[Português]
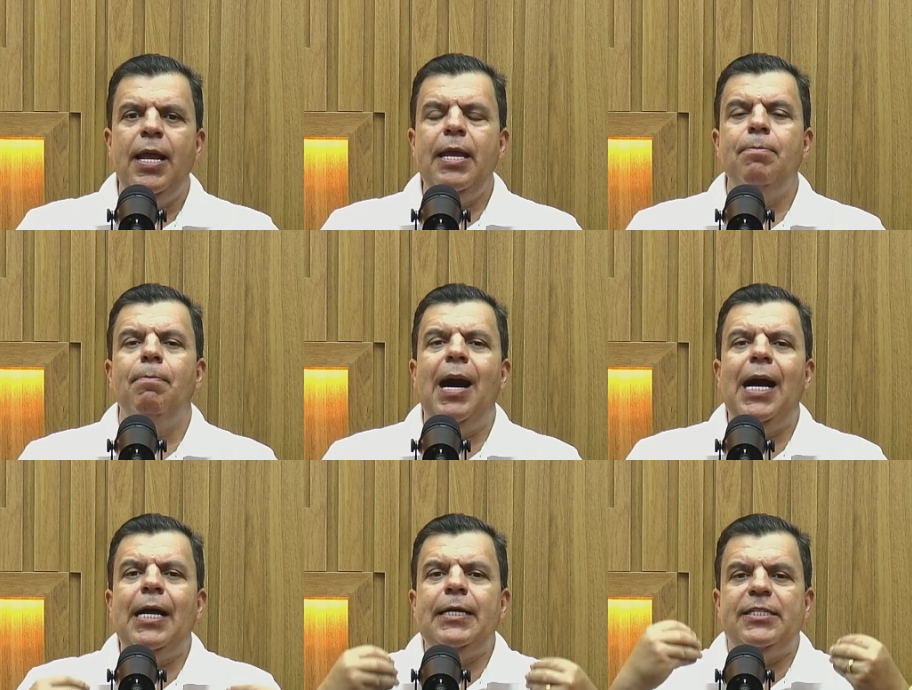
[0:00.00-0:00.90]
e
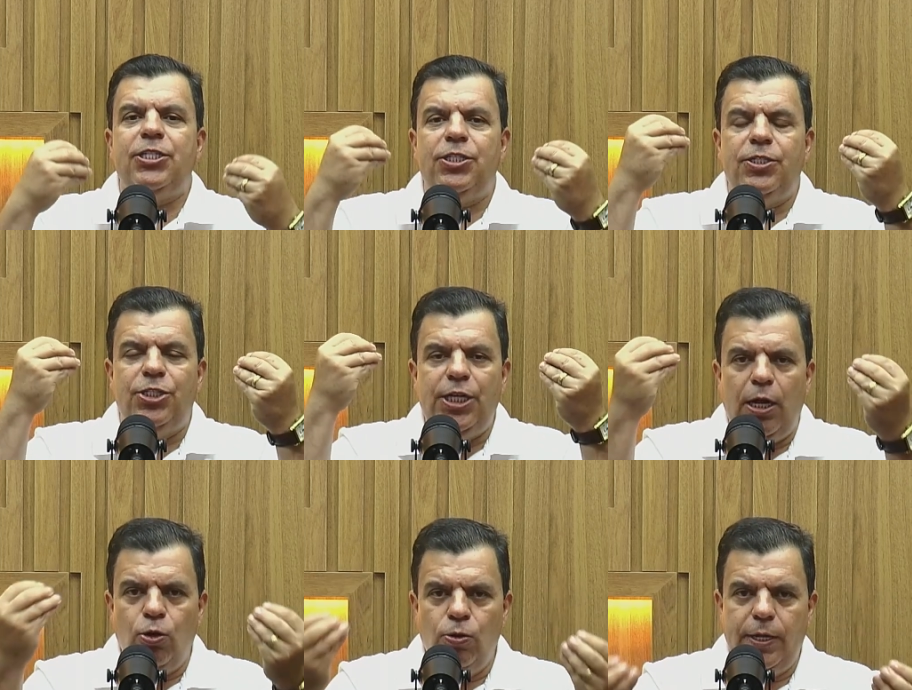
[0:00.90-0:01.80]
mais
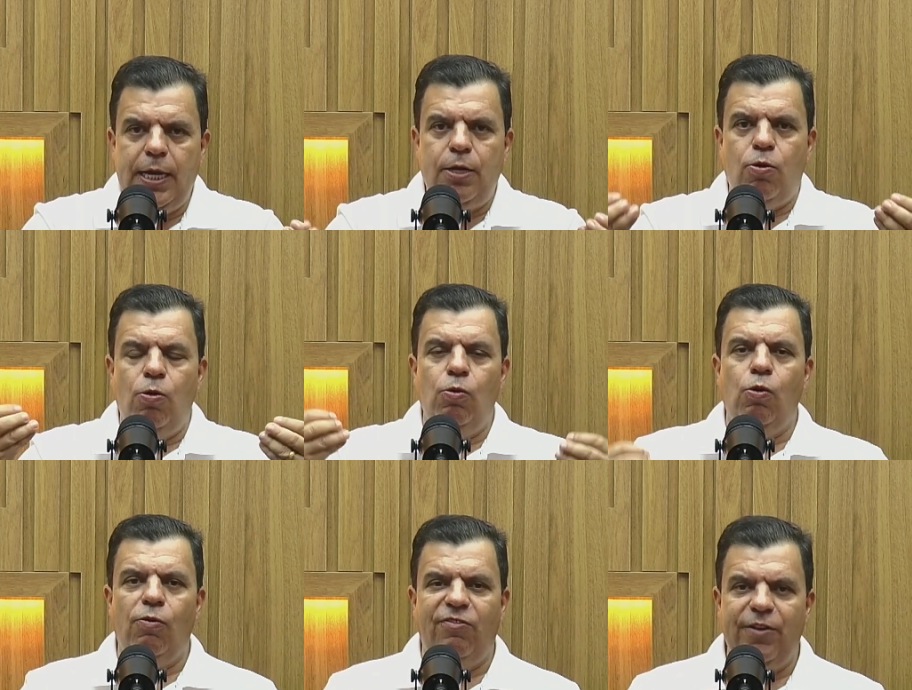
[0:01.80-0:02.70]
dialoguei com o
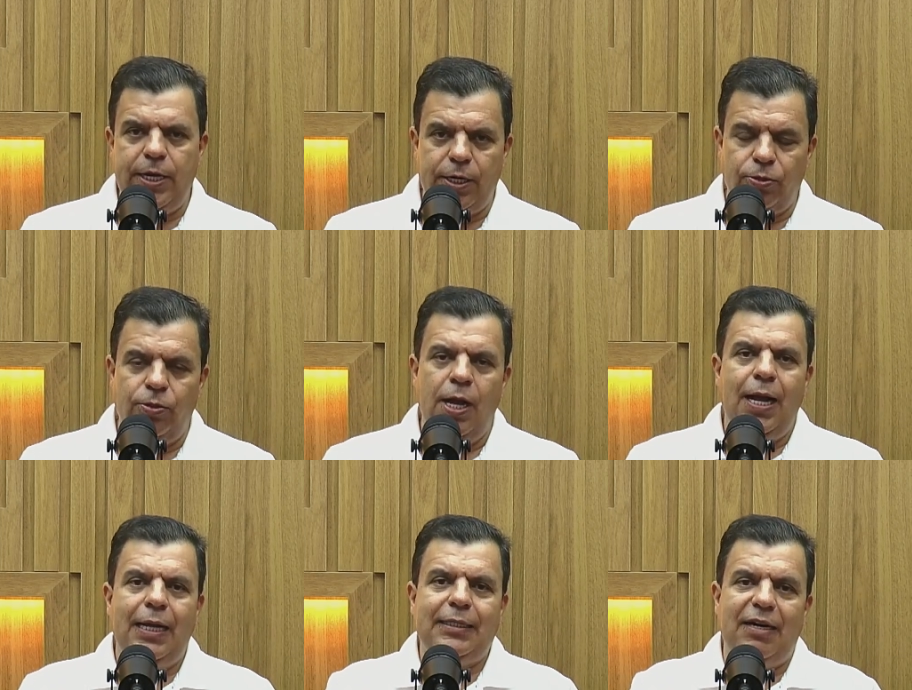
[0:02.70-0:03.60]
governo
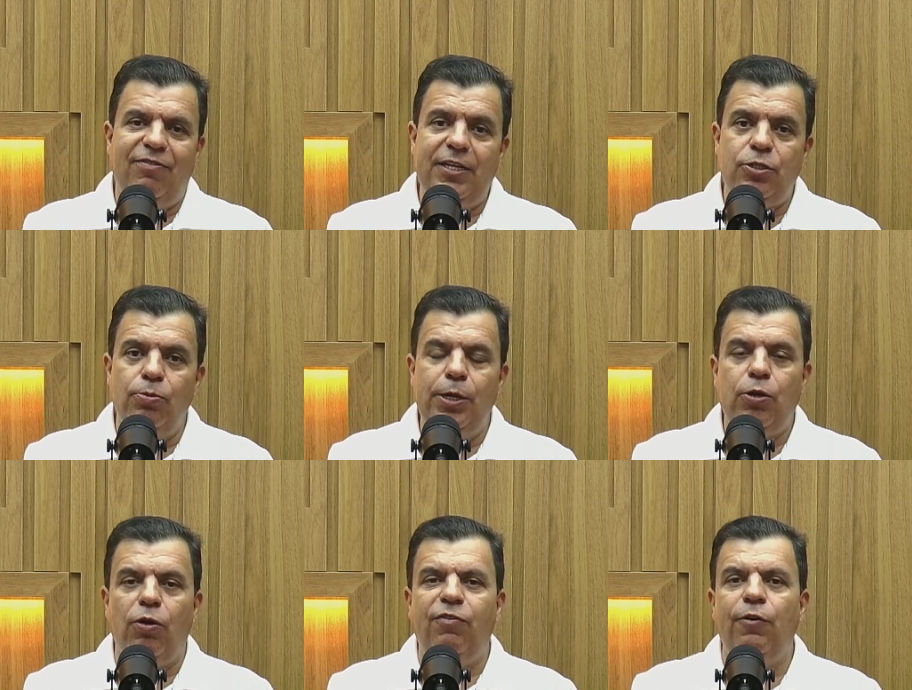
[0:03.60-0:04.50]
através do
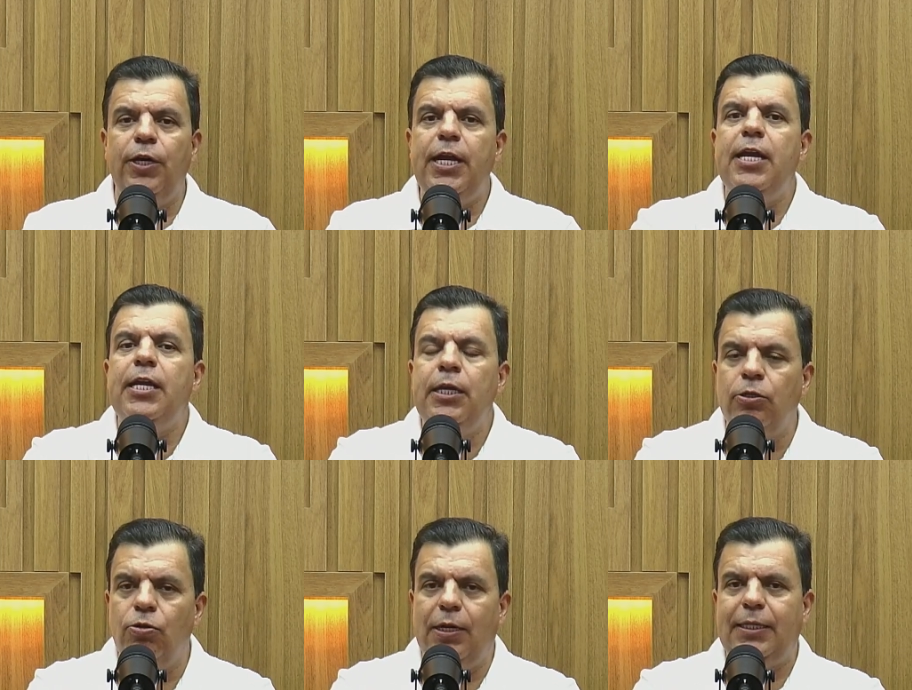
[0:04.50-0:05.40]
microfone e
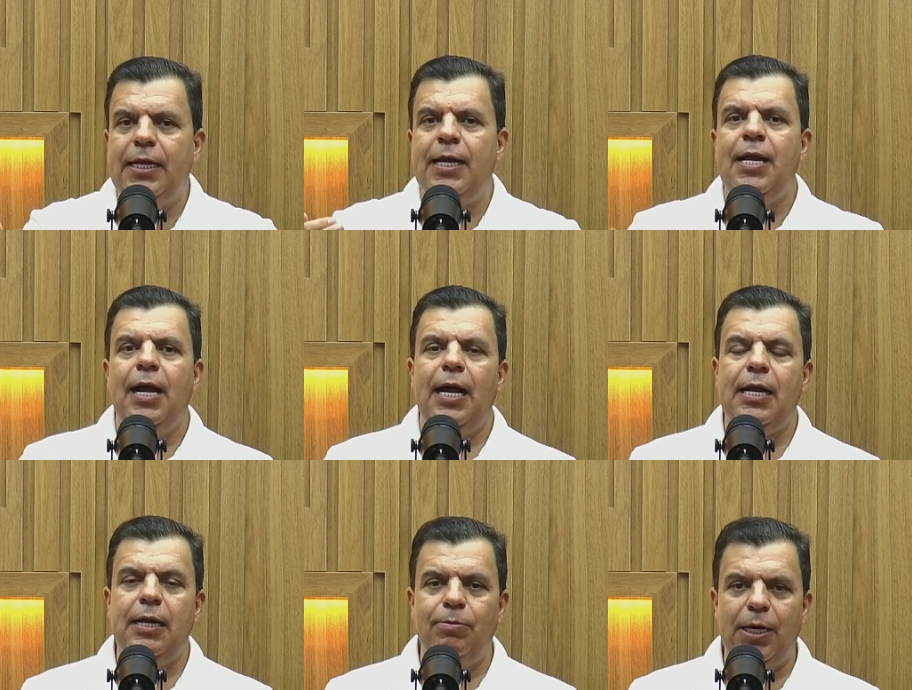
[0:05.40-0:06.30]
indo até a
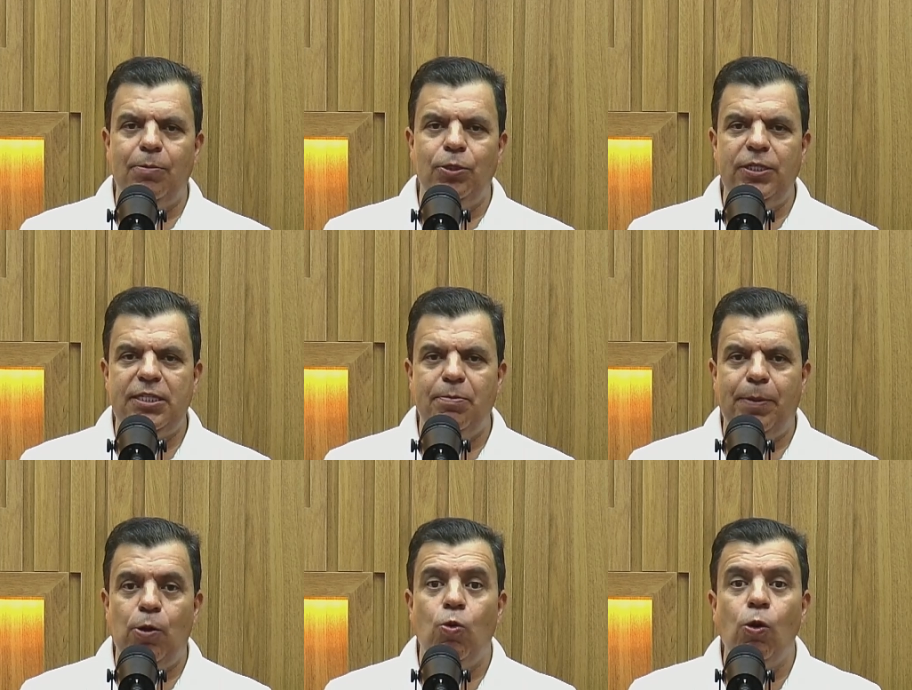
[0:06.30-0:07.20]
Câmara
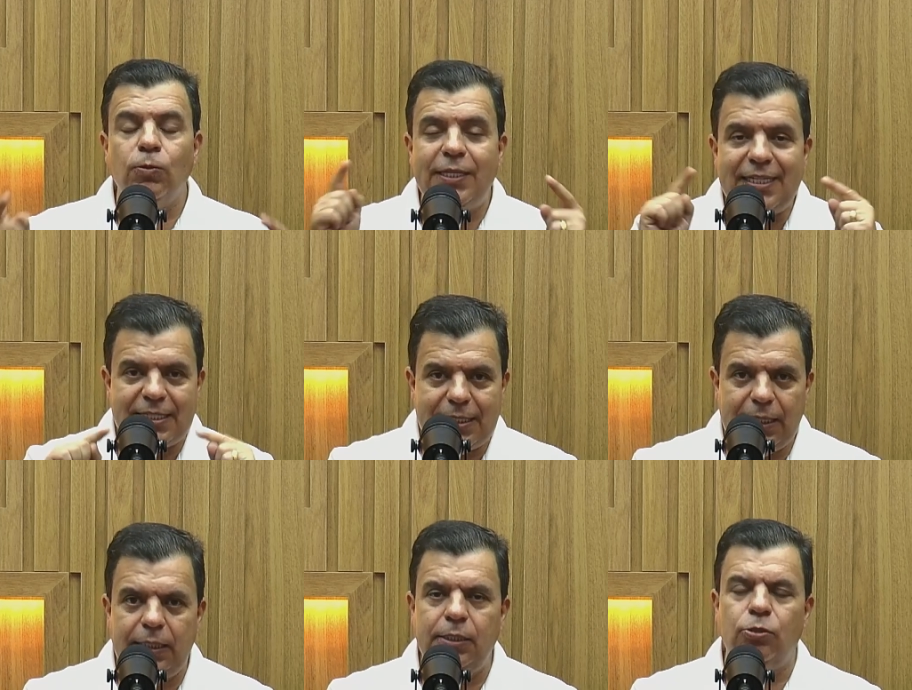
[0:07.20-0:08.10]
Municipal,
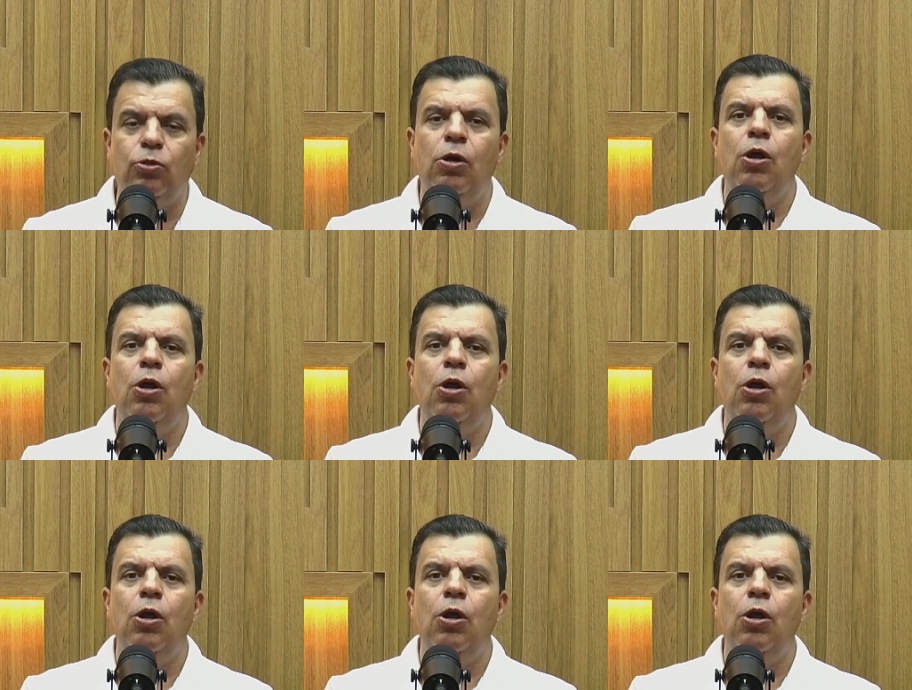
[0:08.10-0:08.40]
contestando